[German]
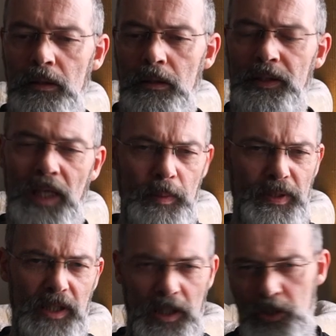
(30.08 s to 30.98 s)
Ich habe
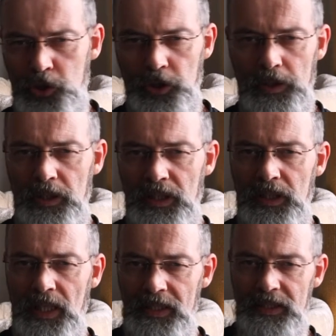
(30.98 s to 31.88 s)
euch ja schon
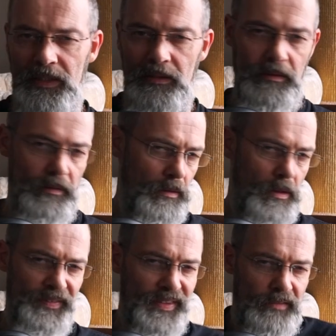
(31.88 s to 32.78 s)
in einigen
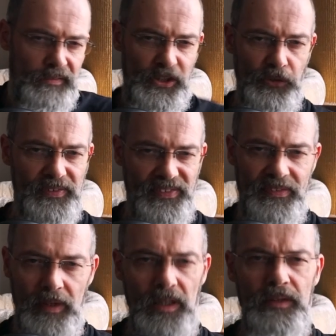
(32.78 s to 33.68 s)
anderen Videos
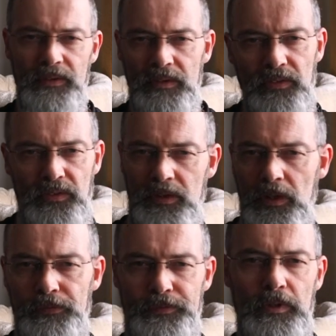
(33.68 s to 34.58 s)
erzählt, dass ich
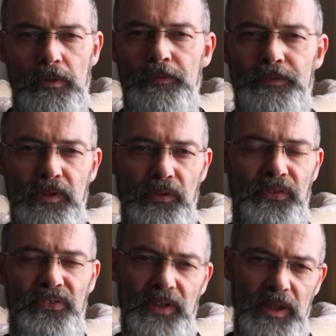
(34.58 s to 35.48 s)
auf der offenen
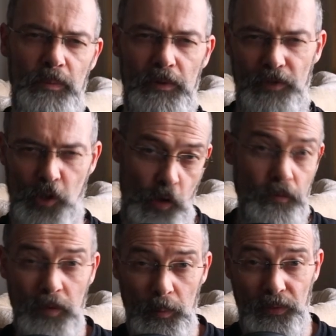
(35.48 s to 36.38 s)
Szene mal
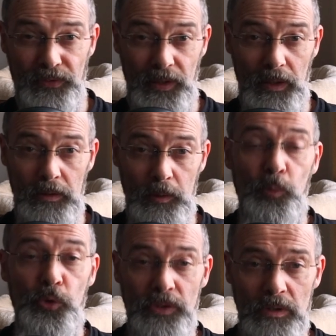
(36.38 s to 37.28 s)
verkauft habe, eine Zeit lang in
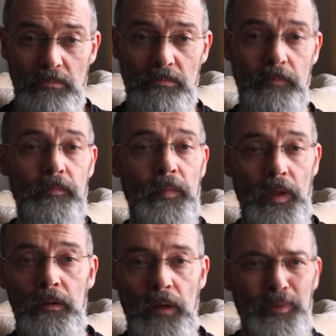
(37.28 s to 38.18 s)
München.
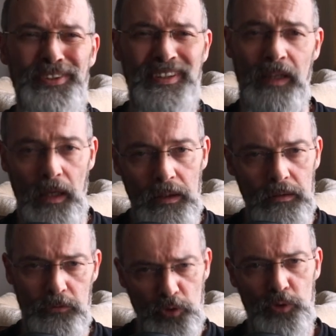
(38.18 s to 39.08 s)
Aber nicht
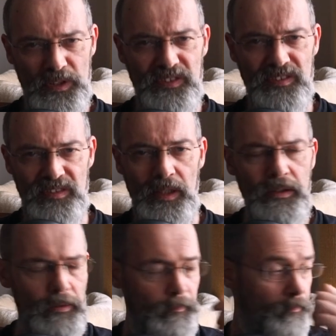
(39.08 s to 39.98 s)
lange, nur kurze Zeit.